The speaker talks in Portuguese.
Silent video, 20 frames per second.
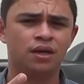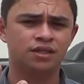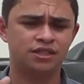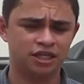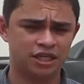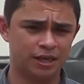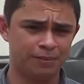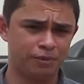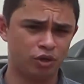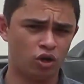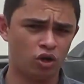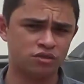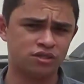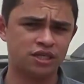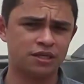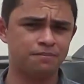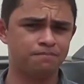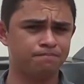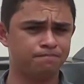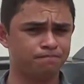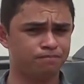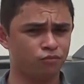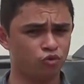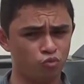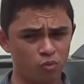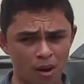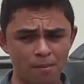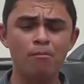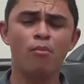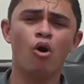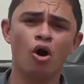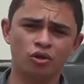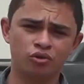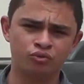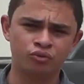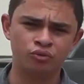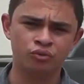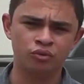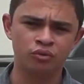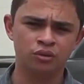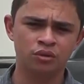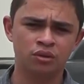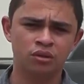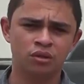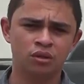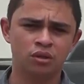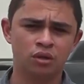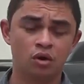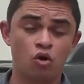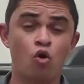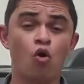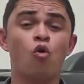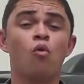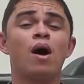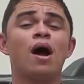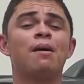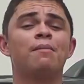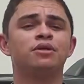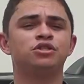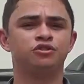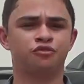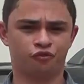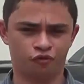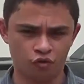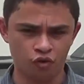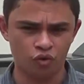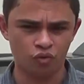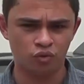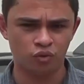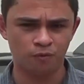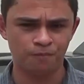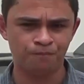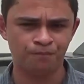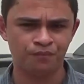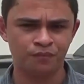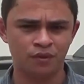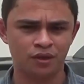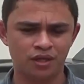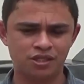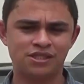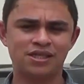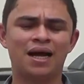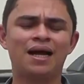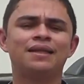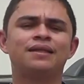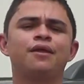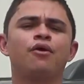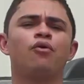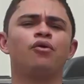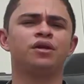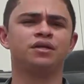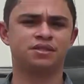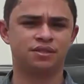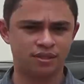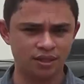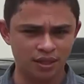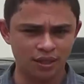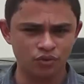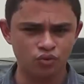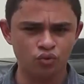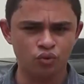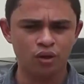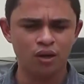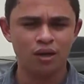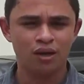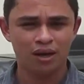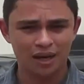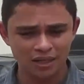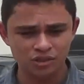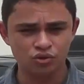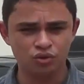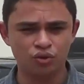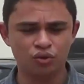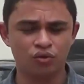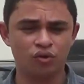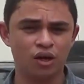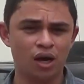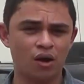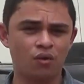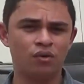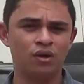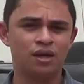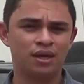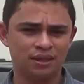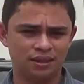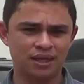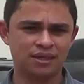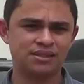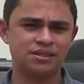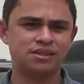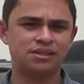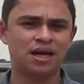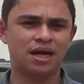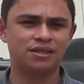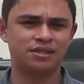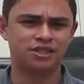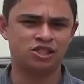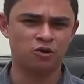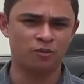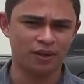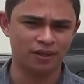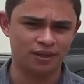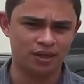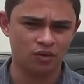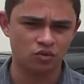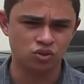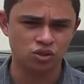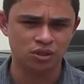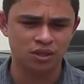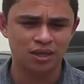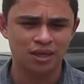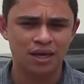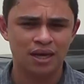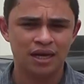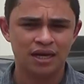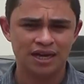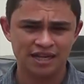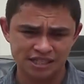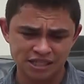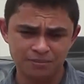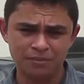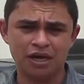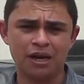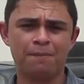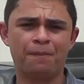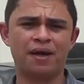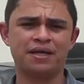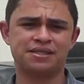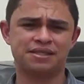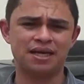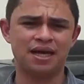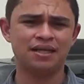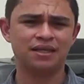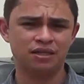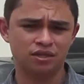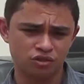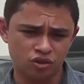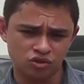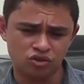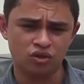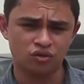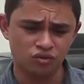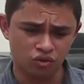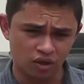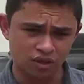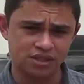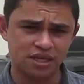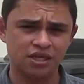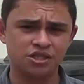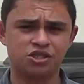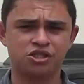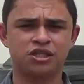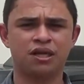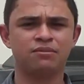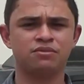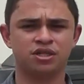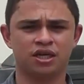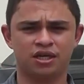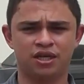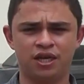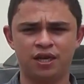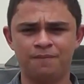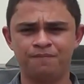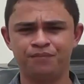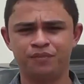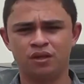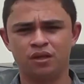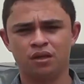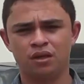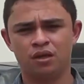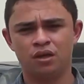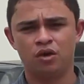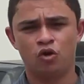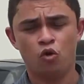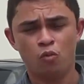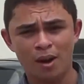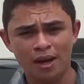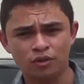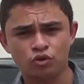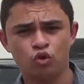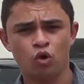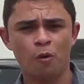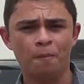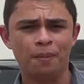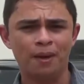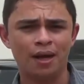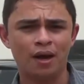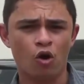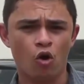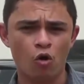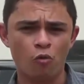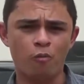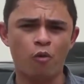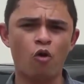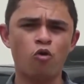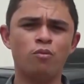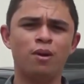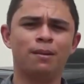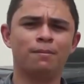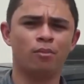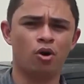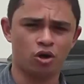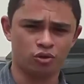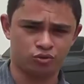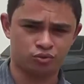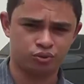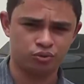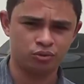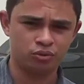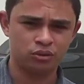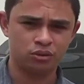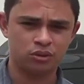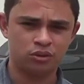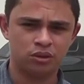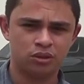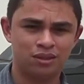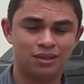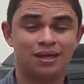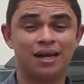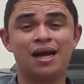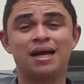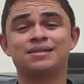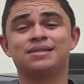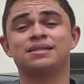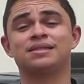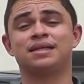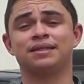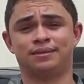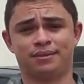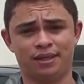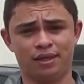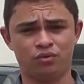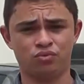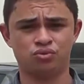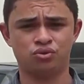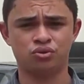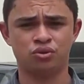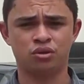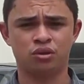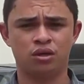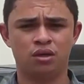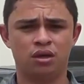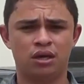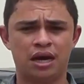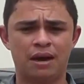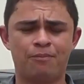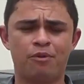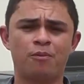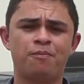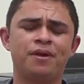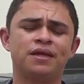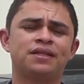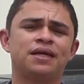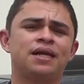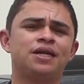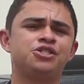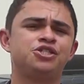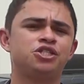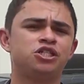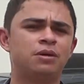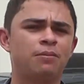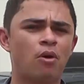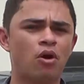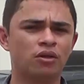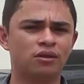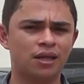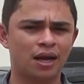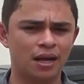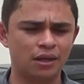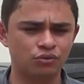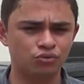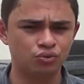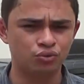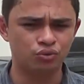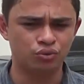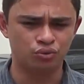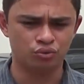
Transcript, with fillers: de criminosos em uma moto com arma de fogo está aterrorizando a zona rural da cidade de São Mateus. Na semana passada, nós, nós registramos aqui, uma dupla roubou uma moto. Graças a Deus, a proprietária tinha botado